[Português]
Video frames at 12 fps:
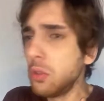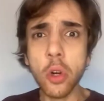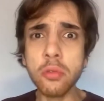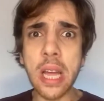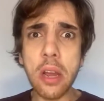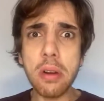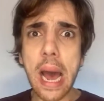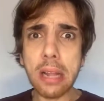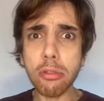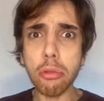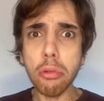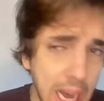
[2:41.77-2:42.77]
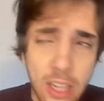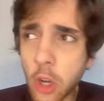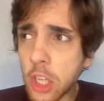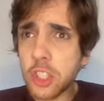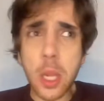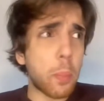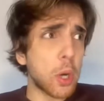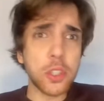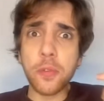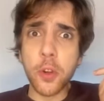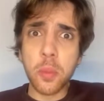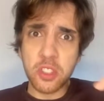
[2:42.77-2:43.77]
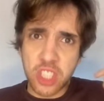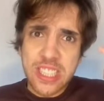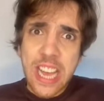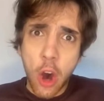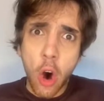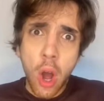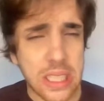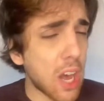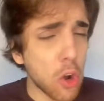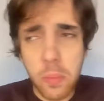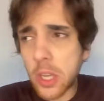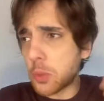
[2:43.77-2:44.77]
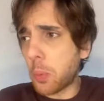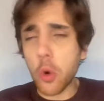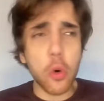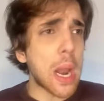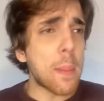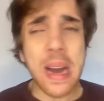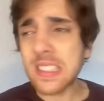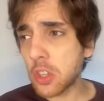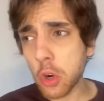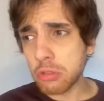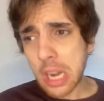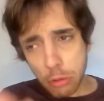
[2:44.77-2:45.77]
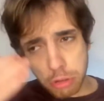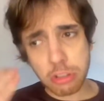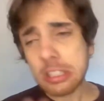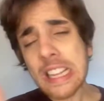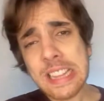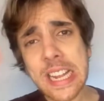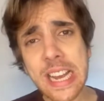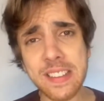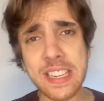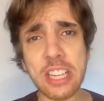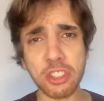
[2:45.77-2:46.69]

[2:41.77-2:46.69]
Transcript: Não tenho gato. À noite, depois de um filme de terror, tava com medo de procurar mais e encontrar o satanás